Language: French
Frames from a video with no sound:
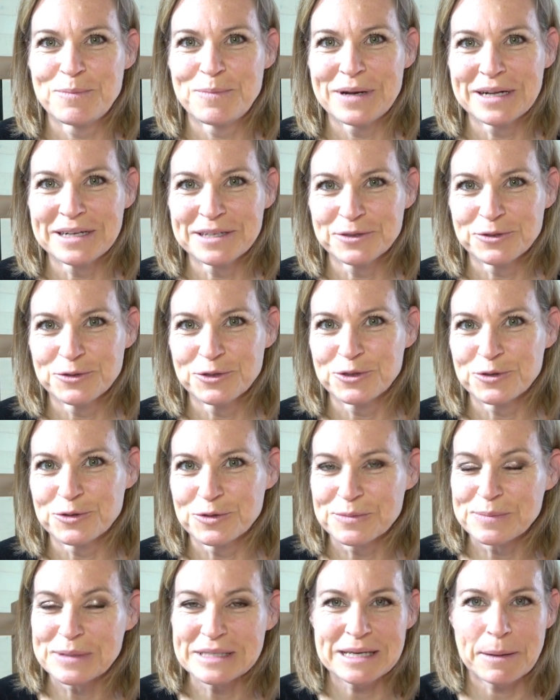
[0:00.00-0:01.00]
plein de
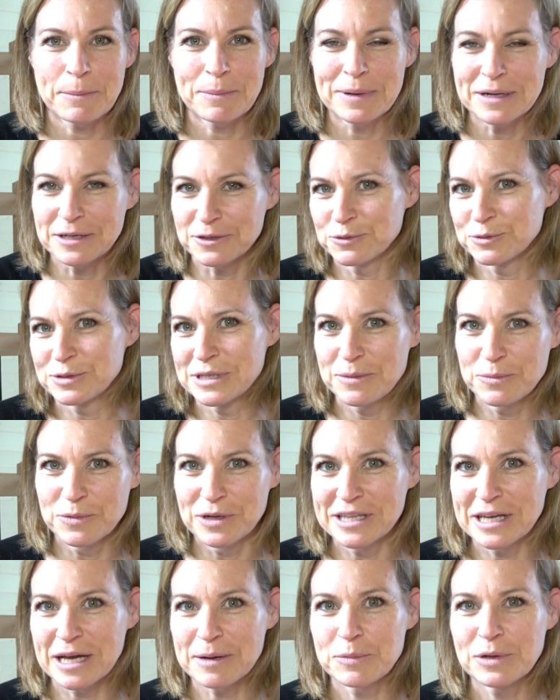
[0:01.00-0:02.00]
choses parce qu'il y a plein de choses qui
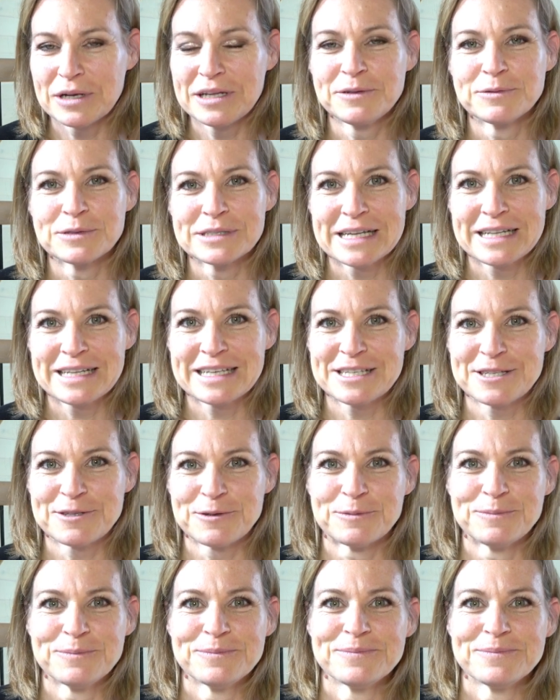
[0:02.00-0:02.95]
m'ont interpellée dans cette question.